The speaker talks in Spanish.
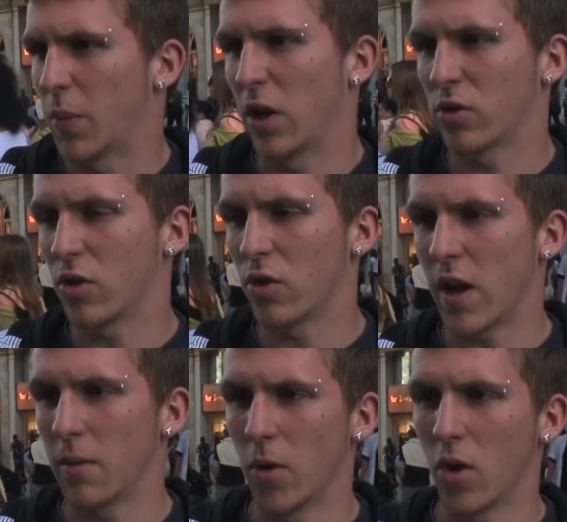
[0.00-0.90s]
¿Pero eso no
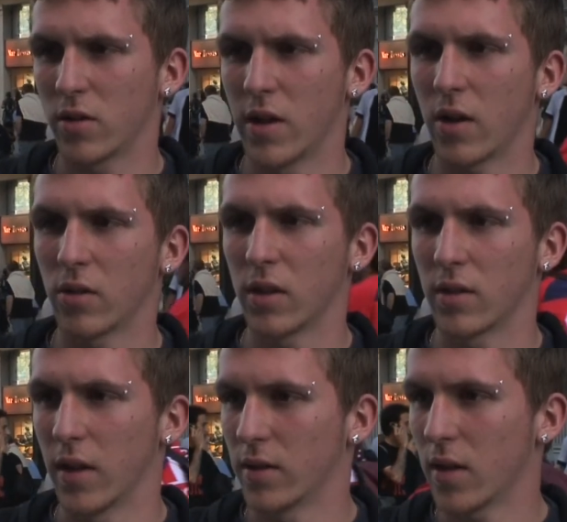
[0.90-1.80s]
hay blogs y hay
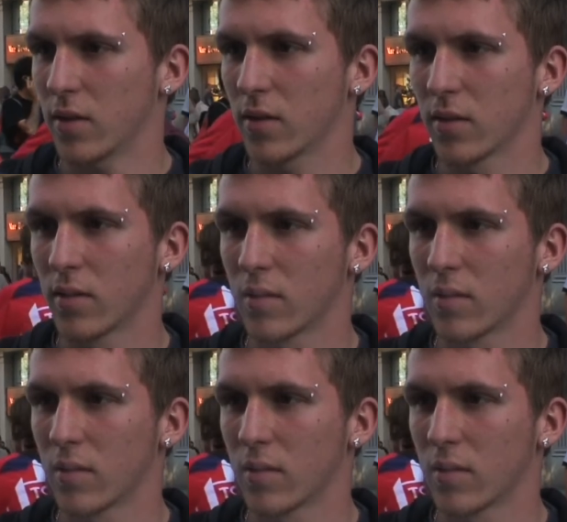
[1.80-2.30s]
cosas de esas?